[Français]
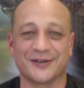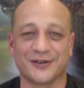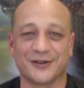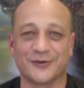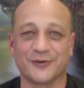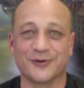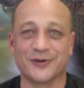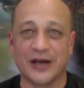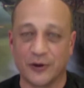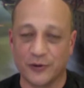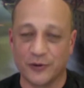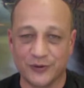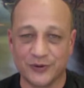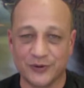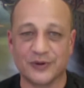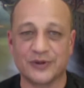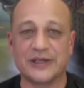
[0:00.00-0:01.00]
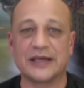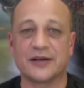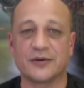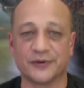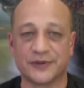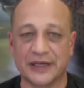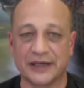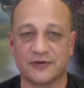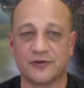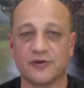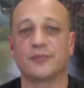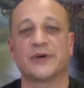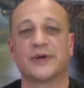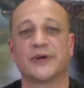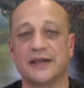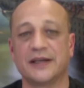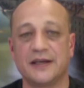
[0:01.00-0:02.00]
on a eu euh, des contacts euh,
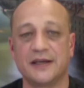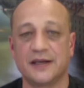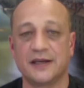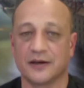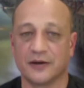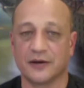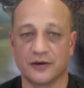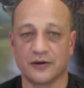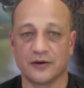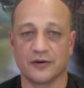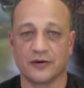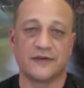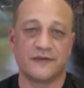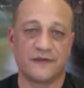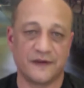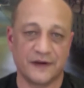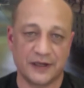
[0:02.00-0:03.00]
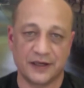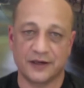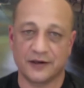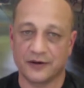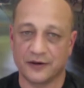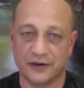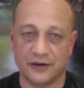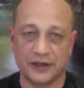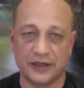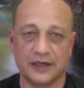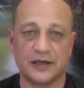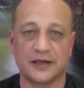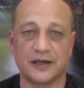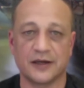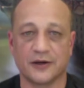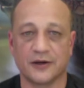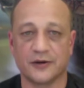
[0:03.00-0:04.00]
pris, en effet, et
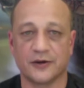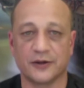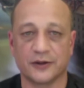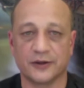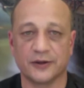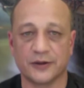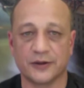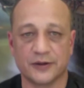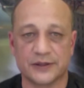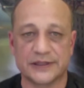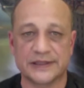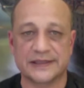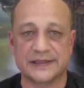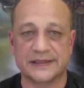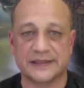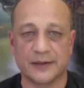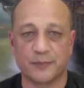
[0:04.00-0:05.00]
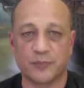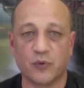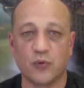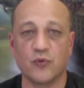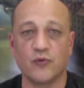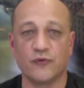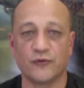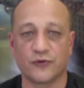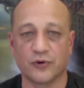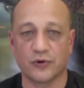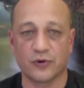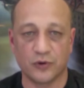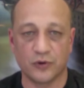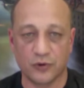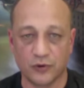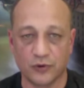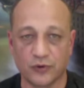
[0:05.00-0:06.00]
ça prouve que
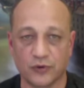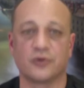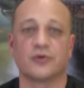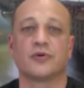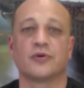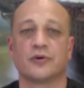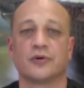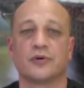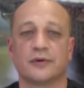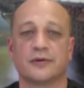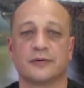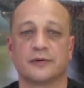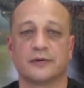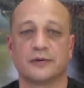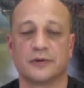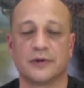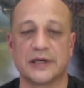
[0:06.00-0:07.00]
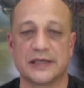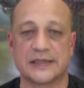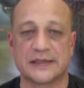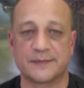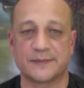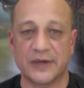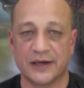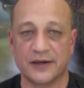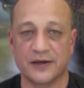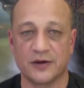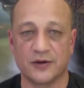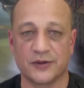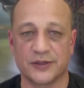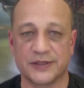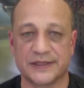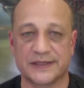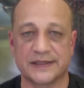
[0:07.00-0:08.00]

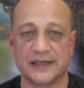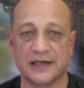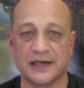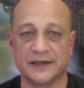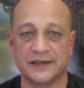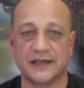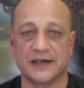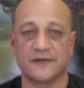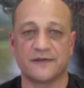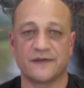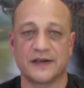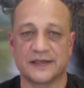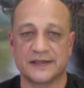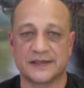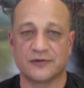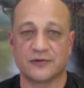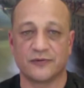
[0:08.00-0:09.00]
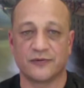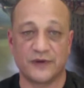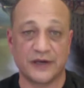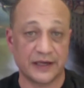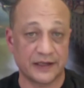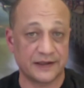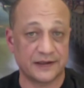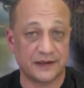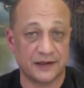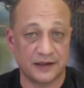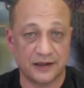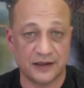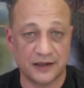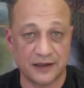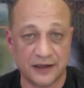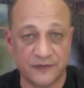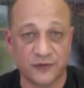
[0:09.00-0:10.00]
l'expérience et l'interface offerte
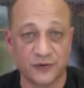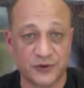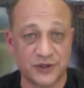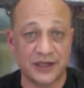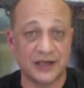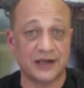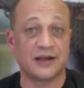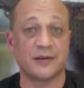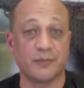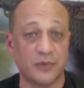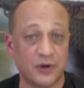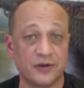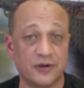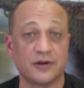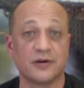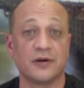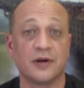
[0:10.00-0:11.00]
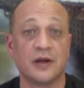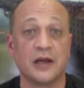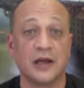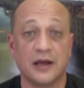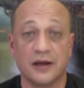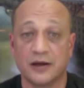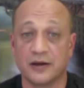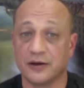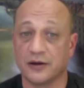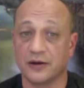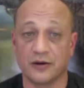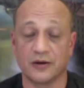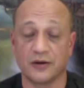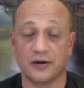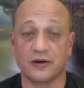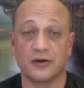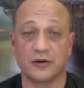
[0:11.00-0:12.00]
est fonctionnelle et bonne.
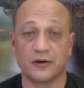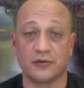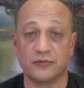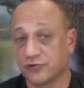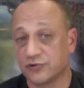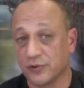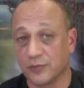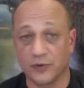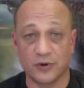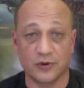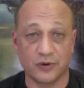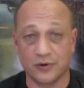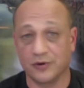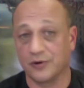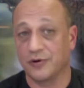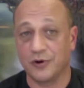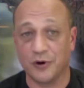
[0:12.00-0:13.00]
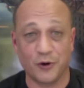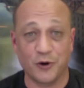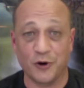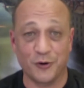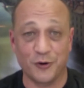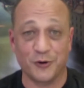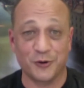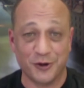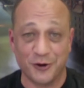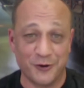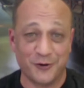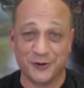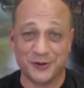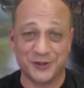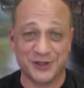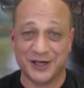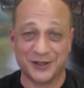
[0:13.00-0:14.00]
Euh, nous sommes en,
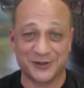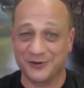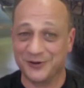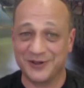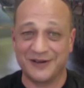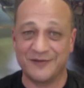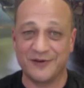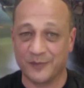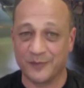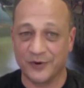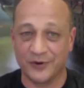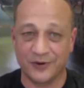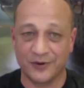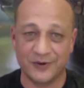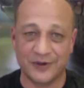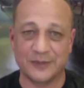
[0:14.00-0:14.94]
recherche de développement et de